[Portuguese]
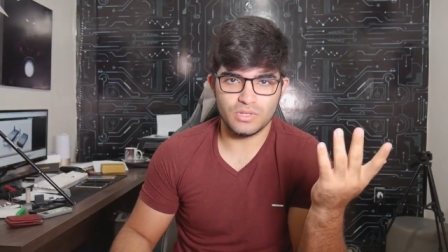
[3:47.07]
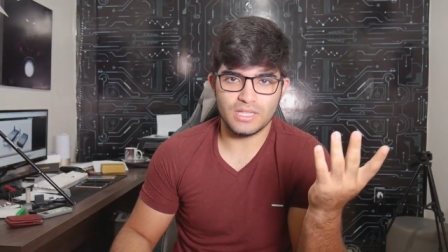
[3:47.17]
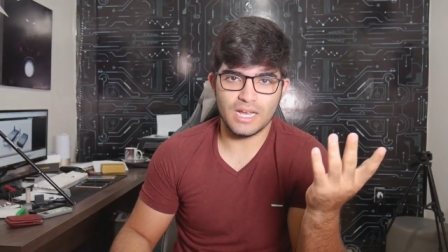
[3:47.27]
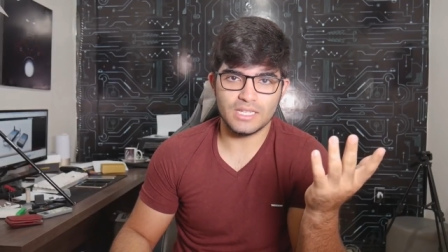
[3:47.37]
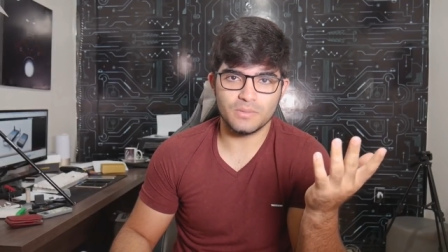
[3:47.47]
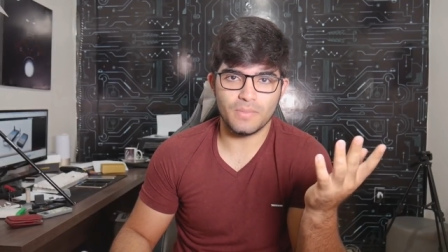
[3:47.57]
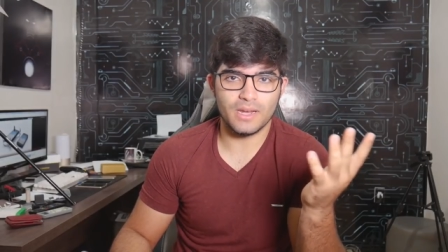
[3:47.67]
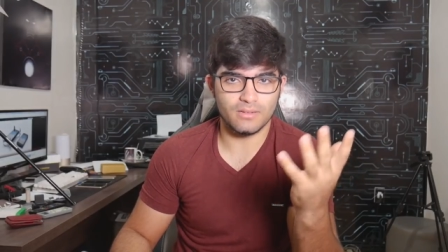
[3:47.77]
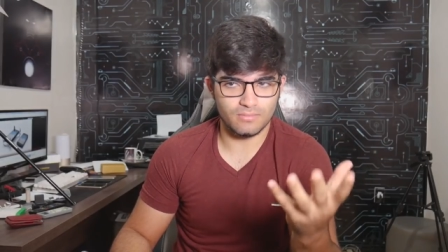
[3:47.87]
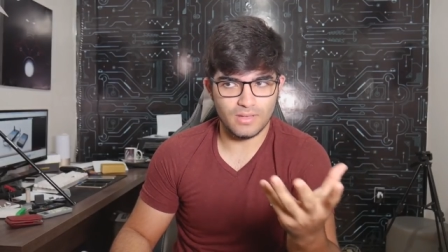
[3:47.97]
unidades
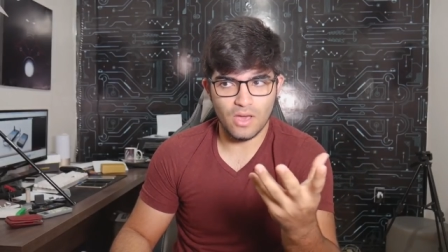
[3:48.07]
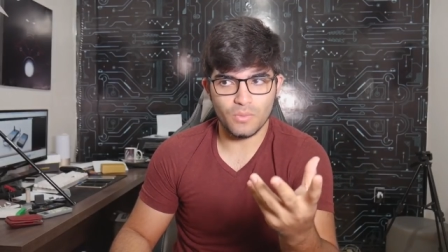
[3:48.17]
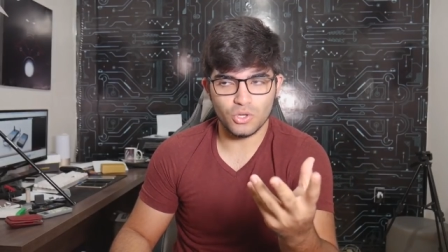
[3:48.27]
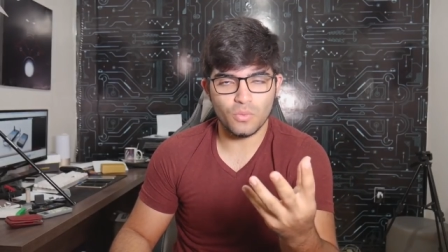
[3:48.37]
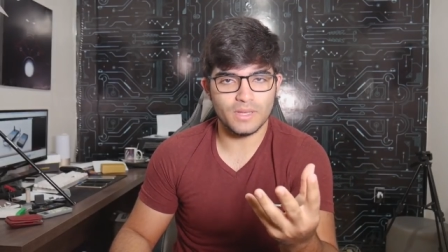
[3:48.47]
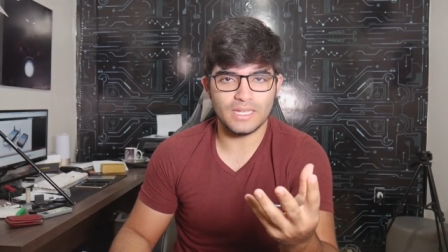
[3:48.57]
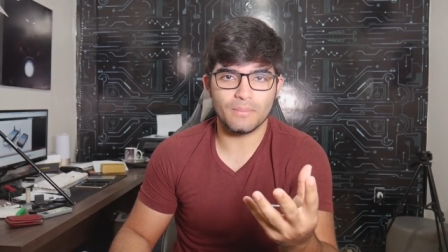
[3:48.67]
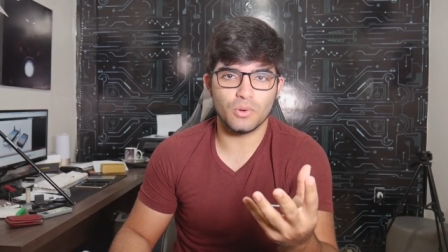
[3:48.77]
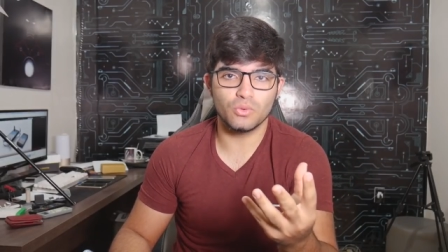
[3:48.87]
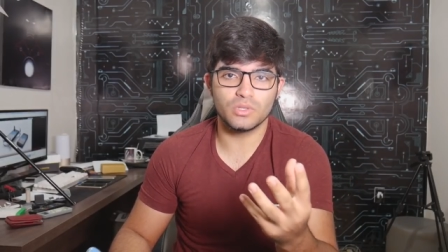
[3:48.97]
para realmente começar
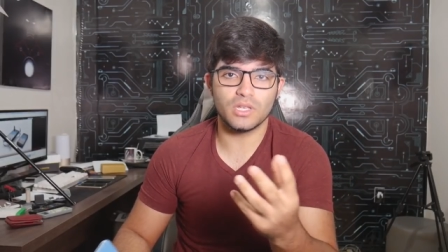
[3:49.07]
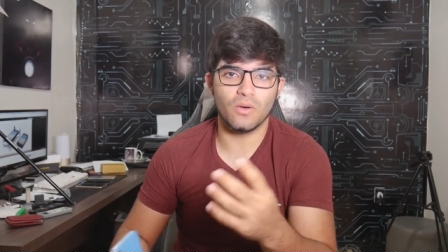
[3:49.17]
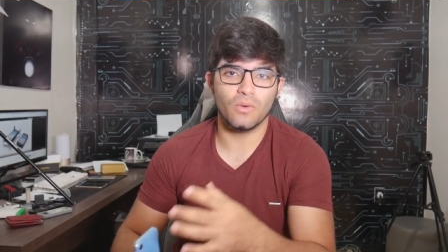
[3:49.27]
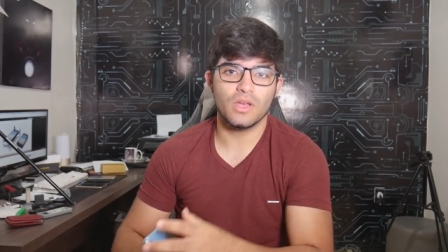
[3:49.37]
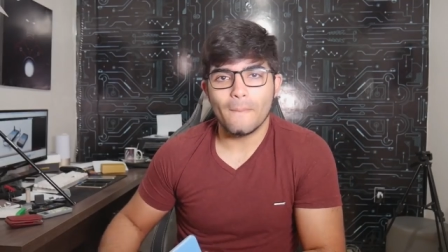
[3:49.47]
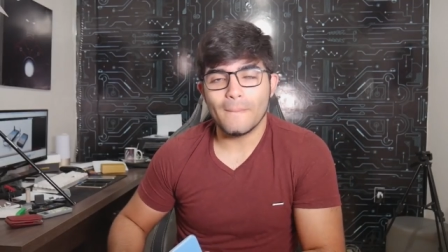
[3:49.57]
a produção.